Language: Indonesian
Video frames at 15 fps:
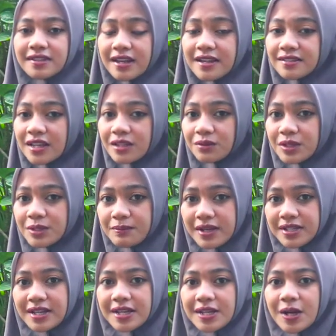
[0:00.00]
Salah satu
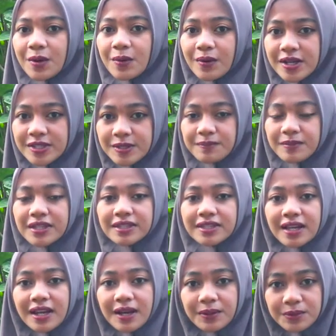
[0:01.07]
ibadah yang wajib
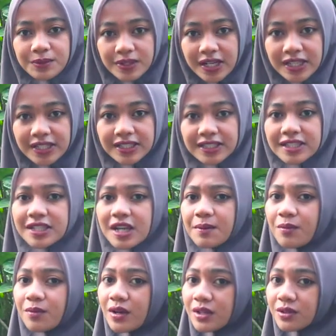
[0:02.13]
kita lakukan
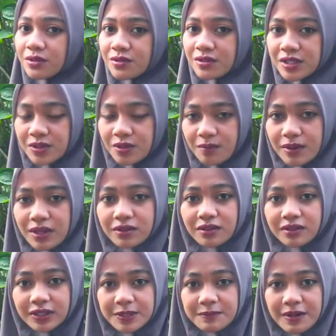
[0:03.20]
ketika bulan suci
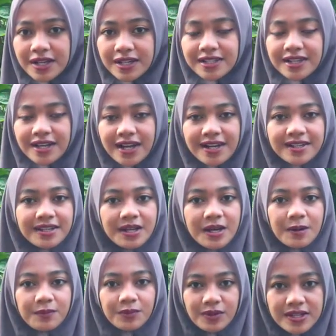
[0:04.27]
Ramadan tiba
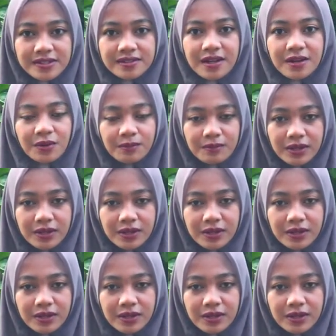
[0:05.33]
adalah puasa